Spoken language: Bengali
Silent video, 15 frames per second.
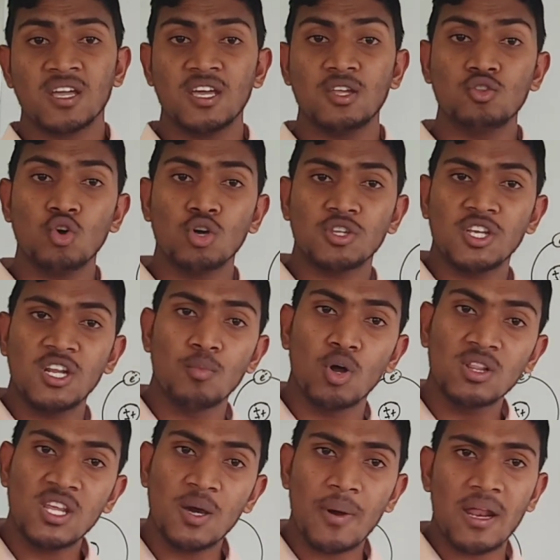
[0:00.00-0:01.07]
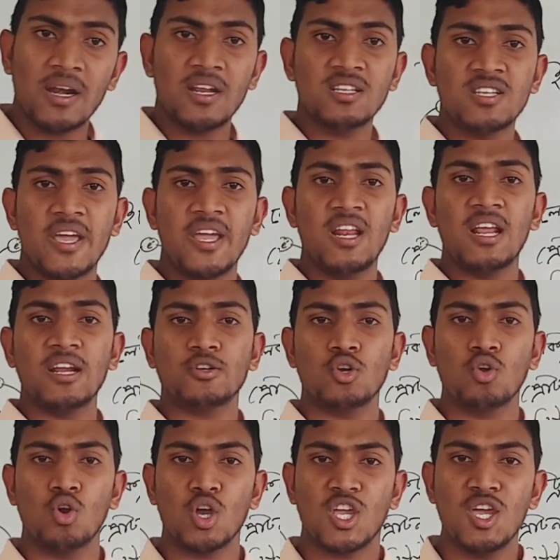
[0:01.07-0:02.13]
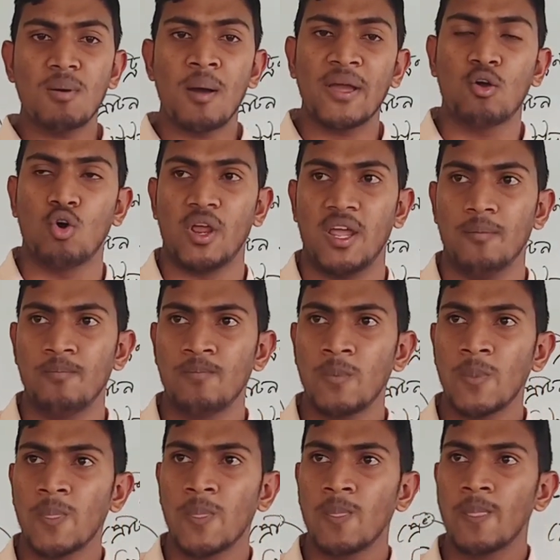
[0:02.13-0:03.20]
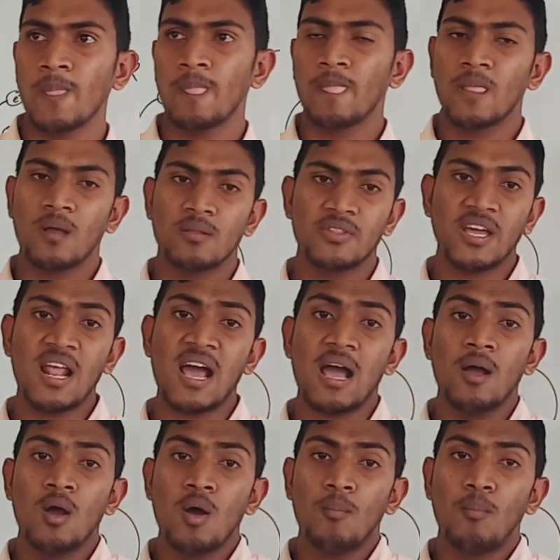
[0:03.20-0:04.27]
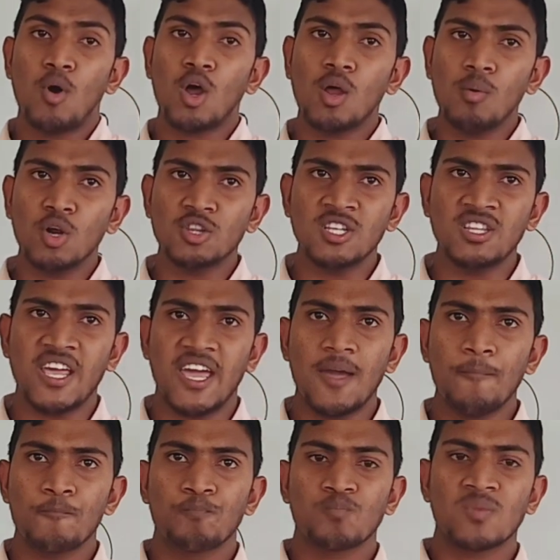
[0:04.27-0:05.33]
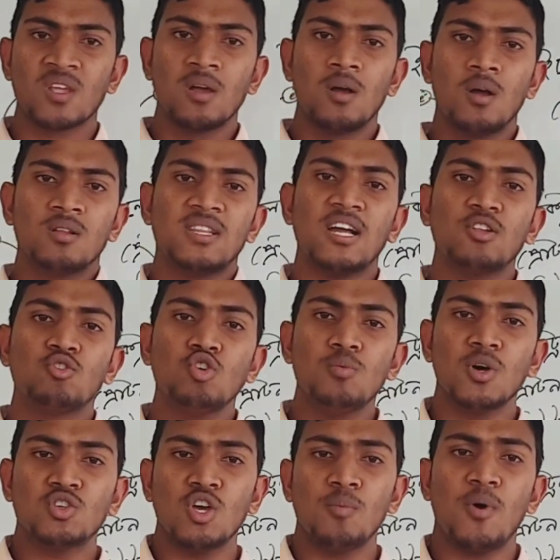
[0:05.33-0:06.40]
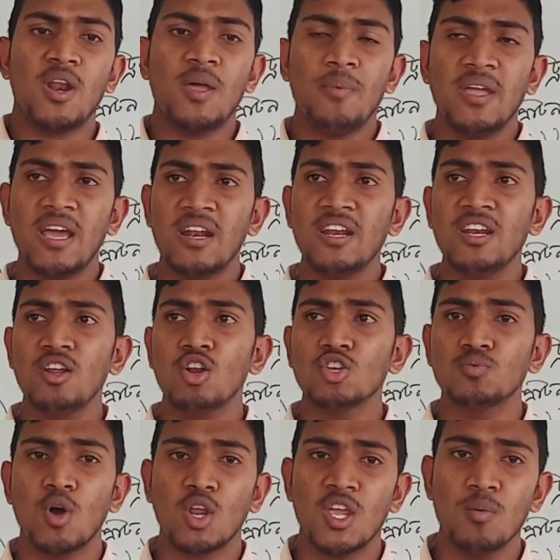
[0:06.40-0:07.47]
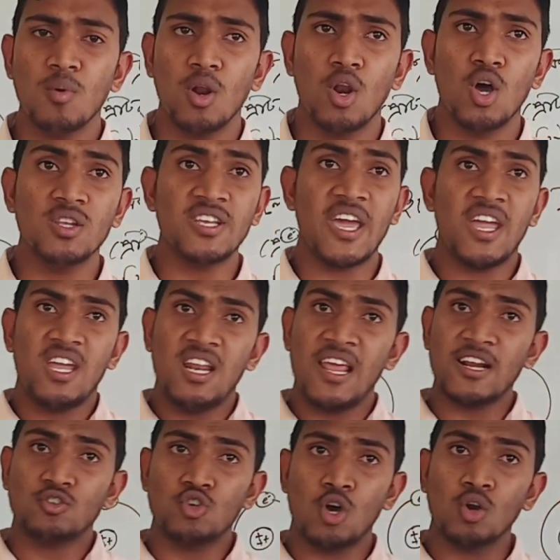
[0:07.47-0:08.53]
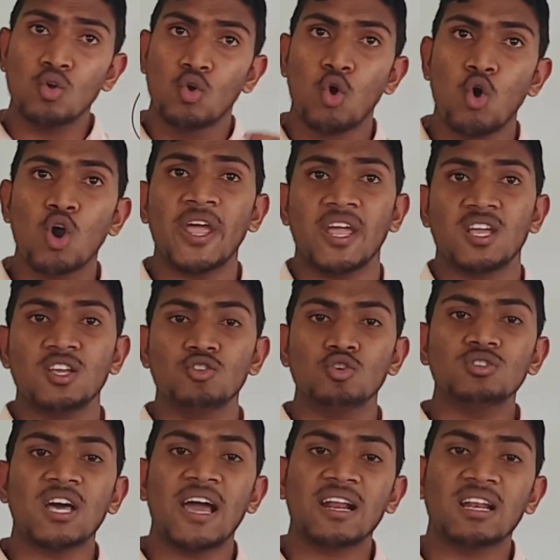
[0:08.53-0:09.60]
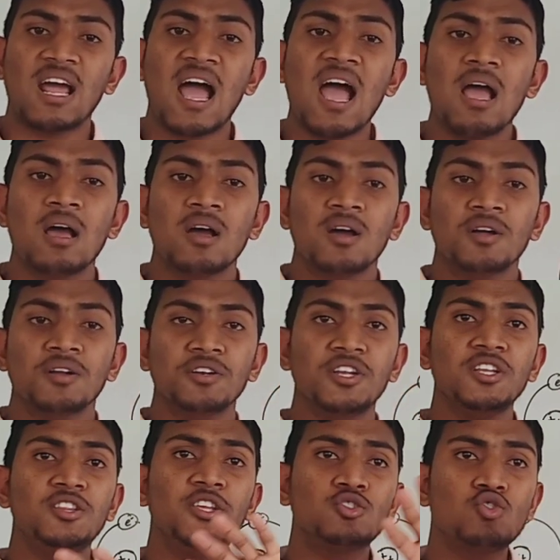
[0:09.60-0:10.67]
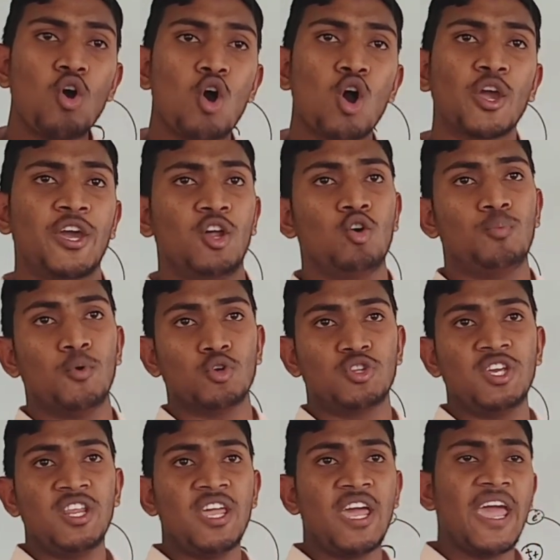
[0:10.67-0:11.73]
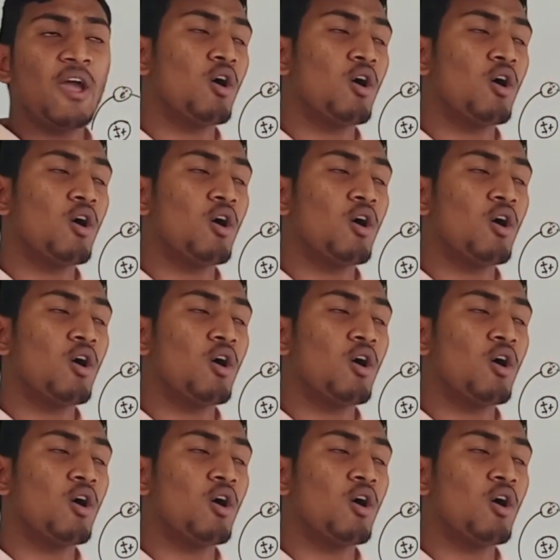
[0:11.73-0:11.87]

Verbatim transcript: কিন্তু তিনি বলতে পারেননি যে ইলেকট্রনগুলো কিভাবে ঘোরে তাই না পরবর্তীতে তার দুই বছর পরে বিজ্ঞানী নীলস বোর কী বললো যে ইলেকট্রন ঘুরে কিন্তু তা একটা নির্দিষ্ট অক্ষের উপর তিনি এই